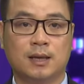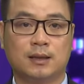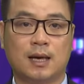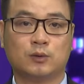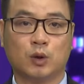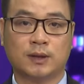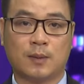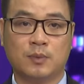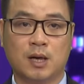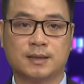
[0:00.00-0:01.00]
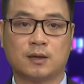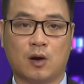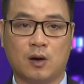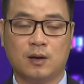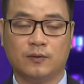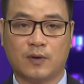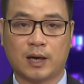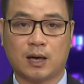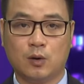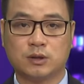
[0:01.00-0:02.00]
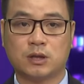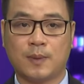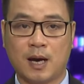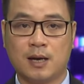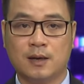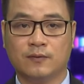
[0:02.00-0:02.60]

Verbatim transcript: là thuốc tắm người da đỏ và cá hồi Sapa